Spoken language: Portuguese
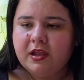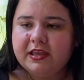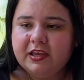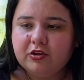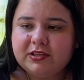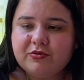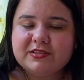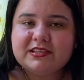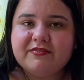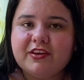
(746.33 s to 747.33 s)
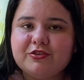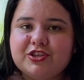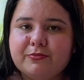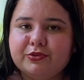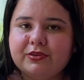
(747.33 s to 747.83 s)
E outra coisa que vem que eu
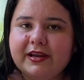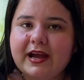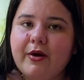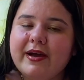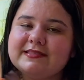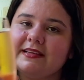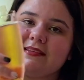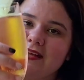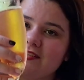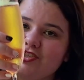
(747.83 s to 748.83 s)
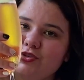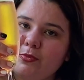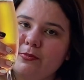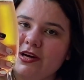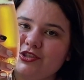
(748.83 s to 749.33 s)
achei muito legal é essa taça de
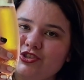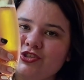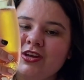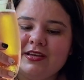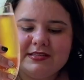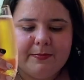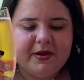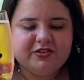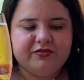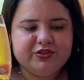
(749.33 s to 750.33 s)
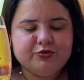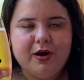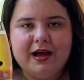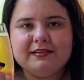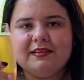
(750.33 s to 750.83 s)
espumante. Você pede a
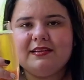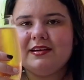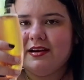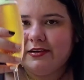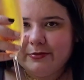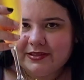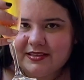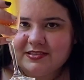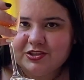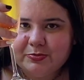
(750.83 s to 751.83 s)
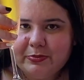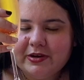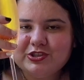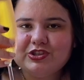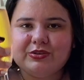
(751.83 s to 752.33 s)
feijoada e ganha uma taça de
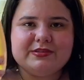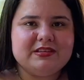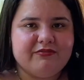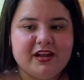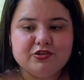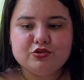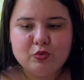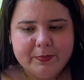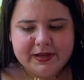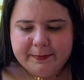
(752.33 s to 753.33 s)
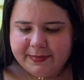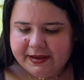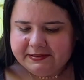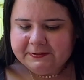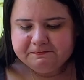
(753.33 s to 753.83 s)
espumante. Então, assim, vale super a
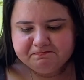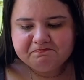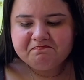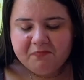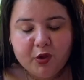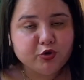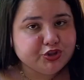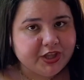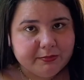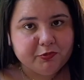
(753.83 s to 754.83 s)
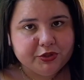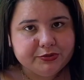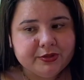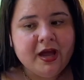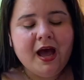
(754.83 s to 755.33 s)
pena. Gostei
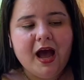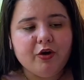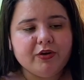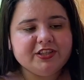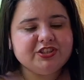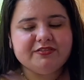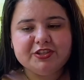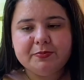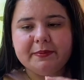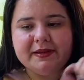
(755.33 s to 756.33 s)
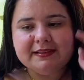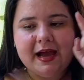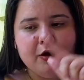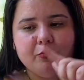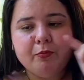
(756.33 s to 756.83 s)
muito. Agora a gente vai
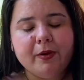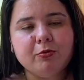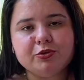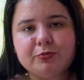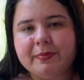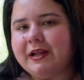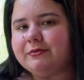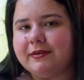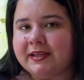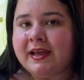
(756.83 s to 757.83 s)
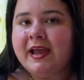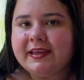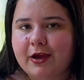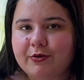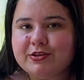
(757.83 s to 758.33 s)
experimentar um meu outro prato ali,
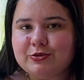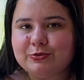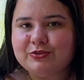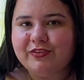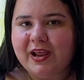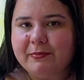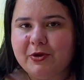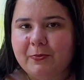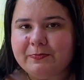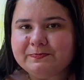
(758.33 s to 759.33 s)
que é o risoto de filé mignon.